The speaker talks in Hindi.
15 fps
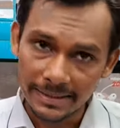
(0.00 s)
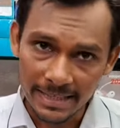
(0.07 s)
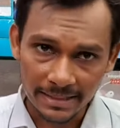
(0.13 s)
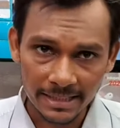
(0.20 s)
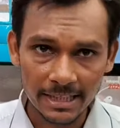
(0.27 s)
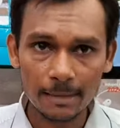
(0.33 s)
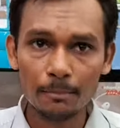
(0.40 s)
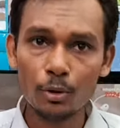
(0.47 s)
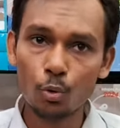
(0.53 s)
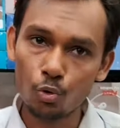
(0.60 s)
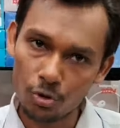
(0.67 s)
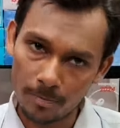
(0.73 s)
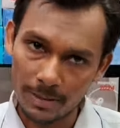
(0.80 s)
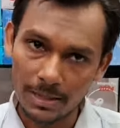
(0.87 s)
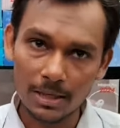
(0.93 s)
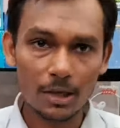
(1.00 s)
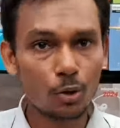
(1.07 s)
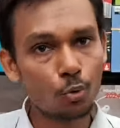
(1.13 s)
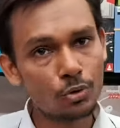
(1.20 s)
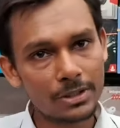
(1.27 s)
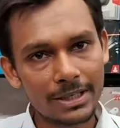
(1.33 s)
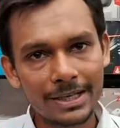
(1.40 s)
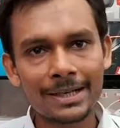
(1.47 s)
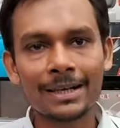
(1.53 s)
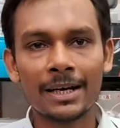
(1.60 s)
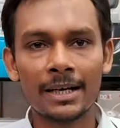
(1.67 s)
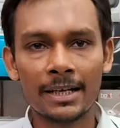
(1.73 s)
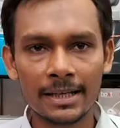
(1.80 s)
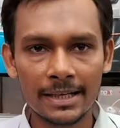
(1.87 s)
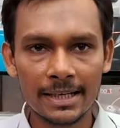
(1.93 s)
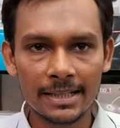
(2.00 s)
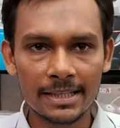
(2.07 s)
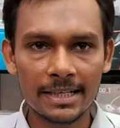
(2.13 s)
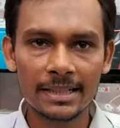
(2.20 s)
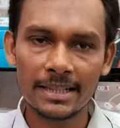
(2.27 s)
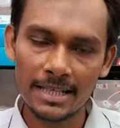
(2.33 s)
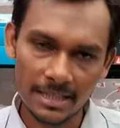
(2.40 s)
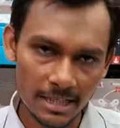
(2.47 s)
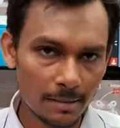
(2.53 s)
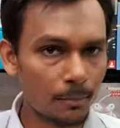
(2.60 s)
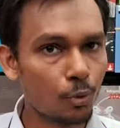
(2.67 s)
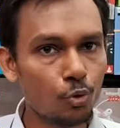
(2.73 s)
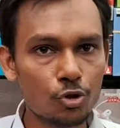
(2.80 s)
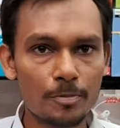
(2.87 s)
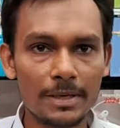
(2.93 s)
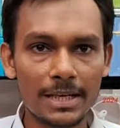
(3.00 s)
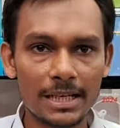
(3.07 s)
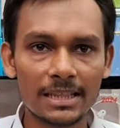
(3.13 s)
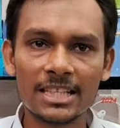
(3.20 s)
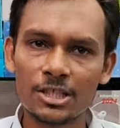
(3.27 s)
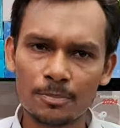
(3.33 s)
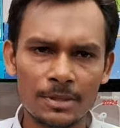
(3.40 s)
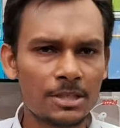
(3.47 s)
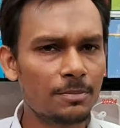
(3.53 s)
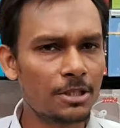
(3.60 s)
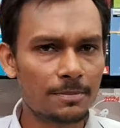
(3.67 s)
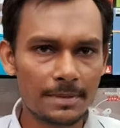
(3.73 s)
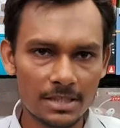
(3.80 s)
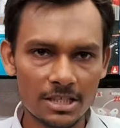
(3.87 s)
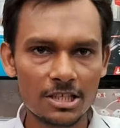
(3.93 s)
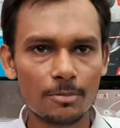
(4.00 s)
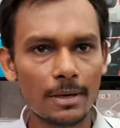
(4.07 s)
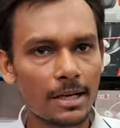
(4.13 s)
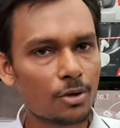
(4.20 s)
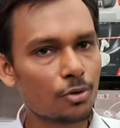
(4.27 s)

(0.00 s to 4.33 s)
देते हम रेट अलग भी है लूज के रेट अलग रहते हैं देते हम लूज भी है दस पीस बीस पीस किसी